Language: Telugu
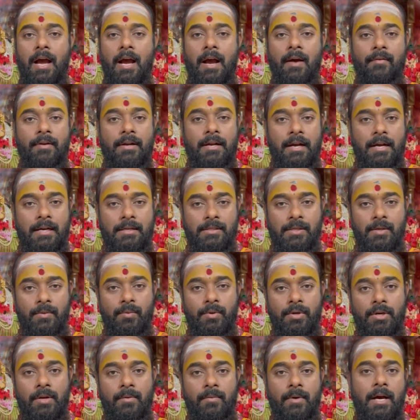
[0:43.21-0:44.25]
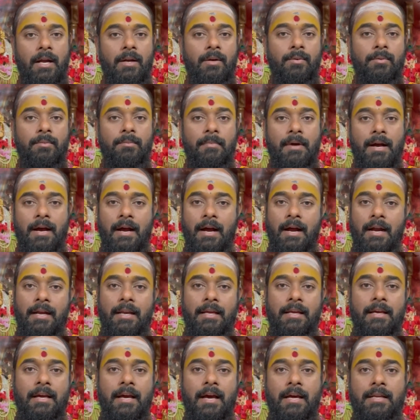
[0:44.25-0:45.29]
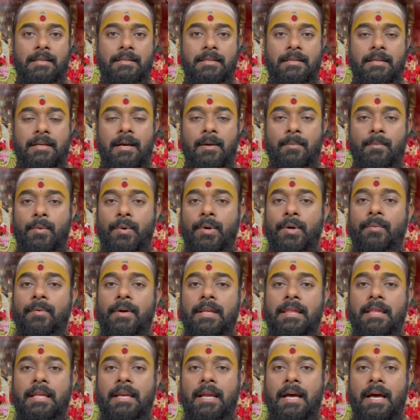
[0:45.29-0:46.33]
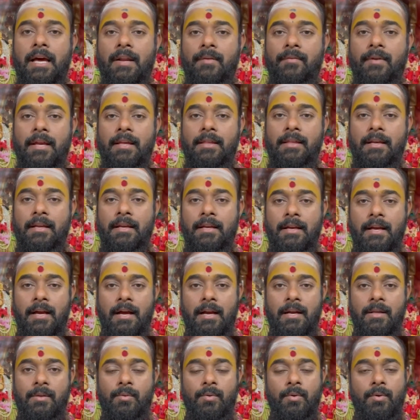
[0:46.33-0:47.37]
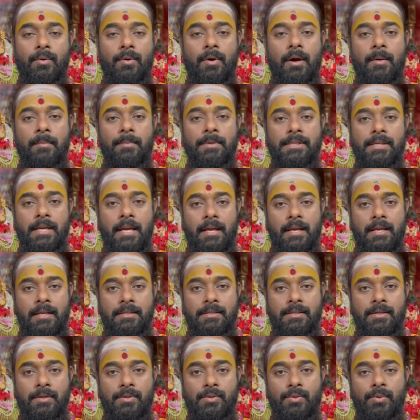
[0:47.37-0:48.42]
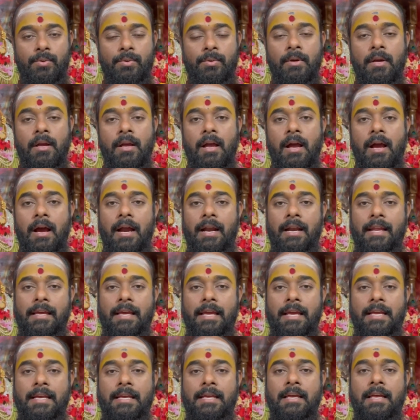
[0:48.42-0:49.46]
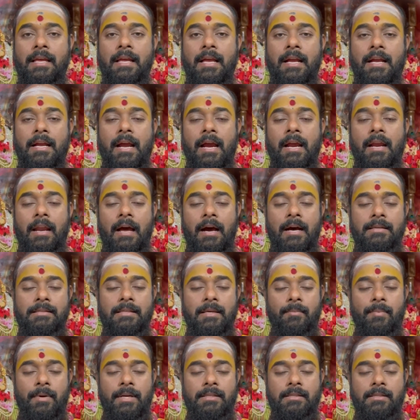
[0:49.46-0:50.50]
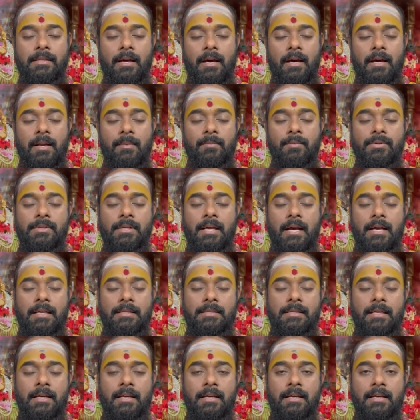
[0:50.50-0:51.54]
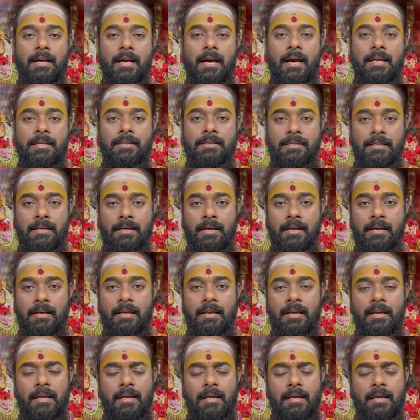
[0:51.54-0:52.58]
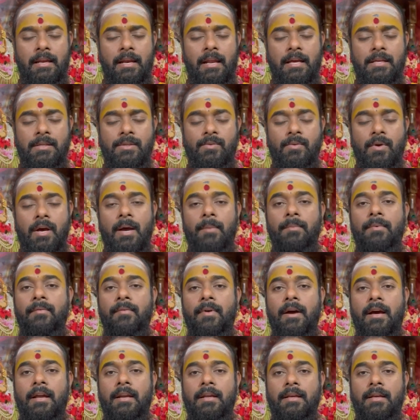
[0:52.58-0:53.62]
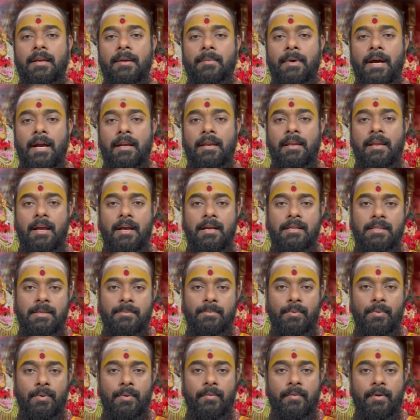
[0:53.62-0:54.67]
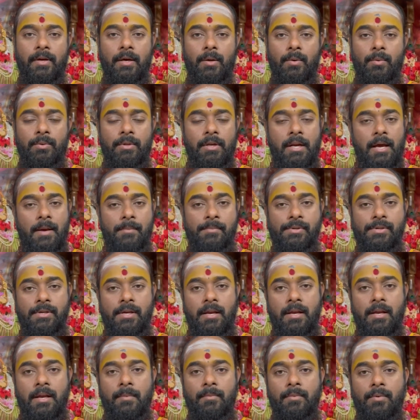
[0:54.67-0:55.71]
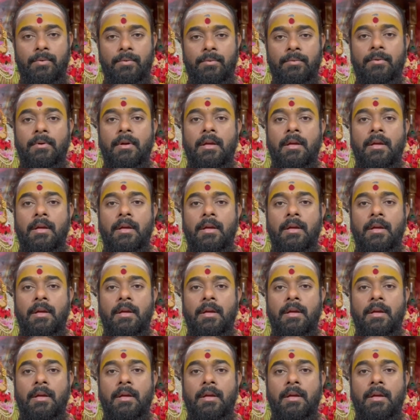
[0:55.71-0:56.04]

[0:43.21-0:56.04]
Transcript: అవకాశం ఉన్నవాళ్ళు మహాలింగార్చన మూడు వందల అరవై ఐదు లింగాలతో అభిషేకించవచ్చు అలాగే కైలాస ప్రస్థారము సహస్రలింగార్చన ఇలా స్వామివారికి మహన్యాసపూర్వక రుద్రాభిషేకములు